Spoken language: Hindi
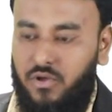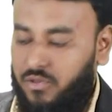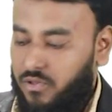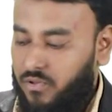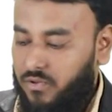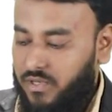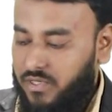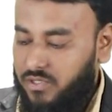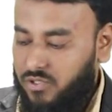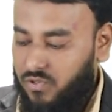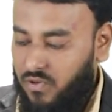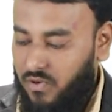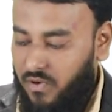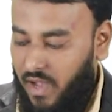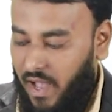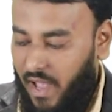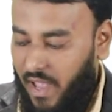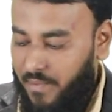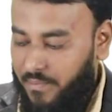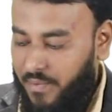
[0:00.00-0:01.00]
तो इसको
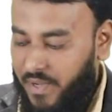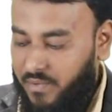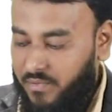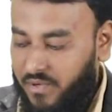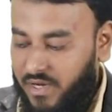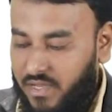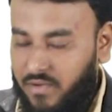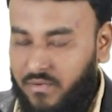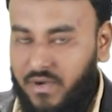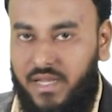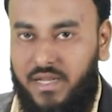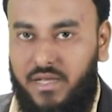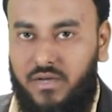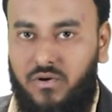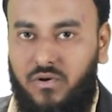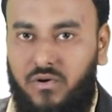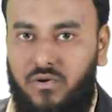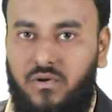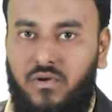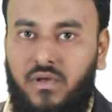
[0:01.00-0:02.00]
हाइपरबोलिक वाले
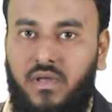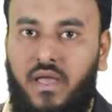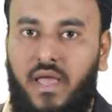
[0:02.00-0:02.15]
को